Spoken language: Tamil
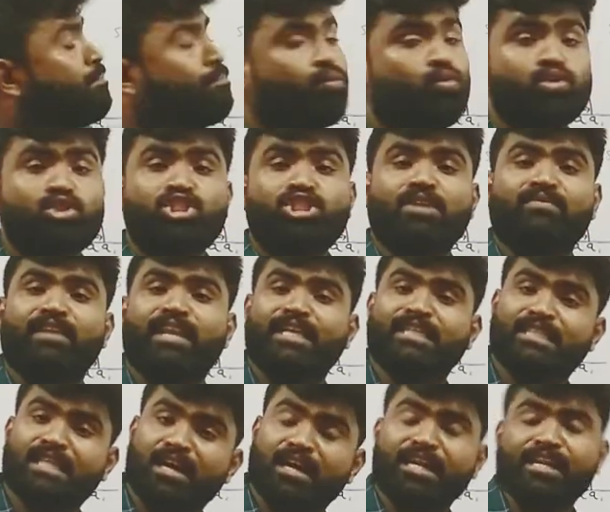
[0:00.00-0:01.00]
பூச்சிய
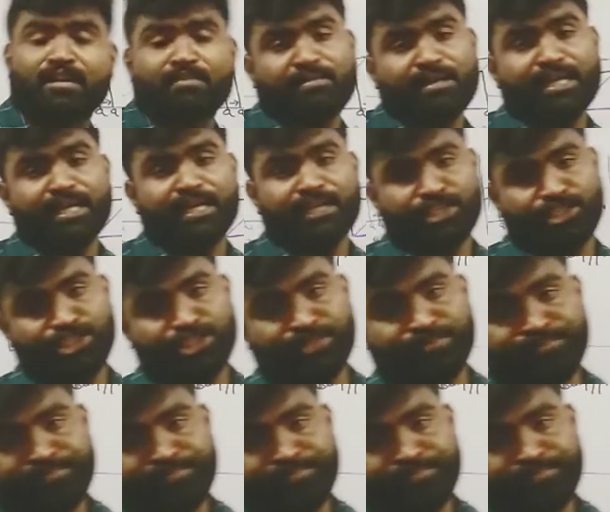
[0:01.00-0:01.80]
விலைசார் நிறமல் நிகழ்ச்சி